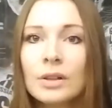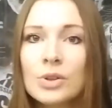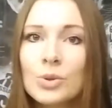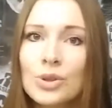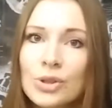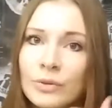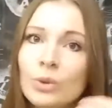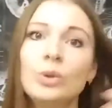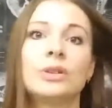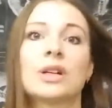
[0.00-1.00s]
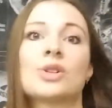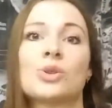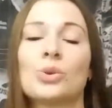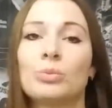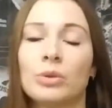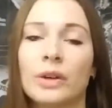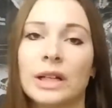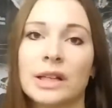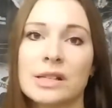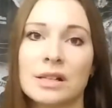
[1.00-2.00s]
существует, также стоит
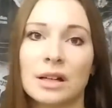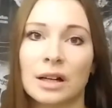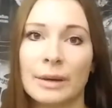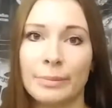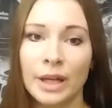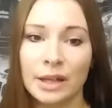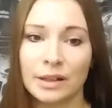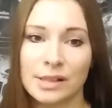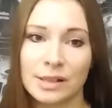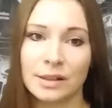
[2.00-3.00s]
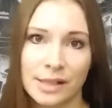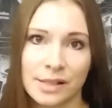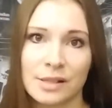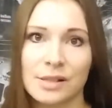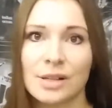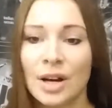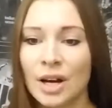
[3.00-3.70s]
буквально несколько копеек, и согласитесь,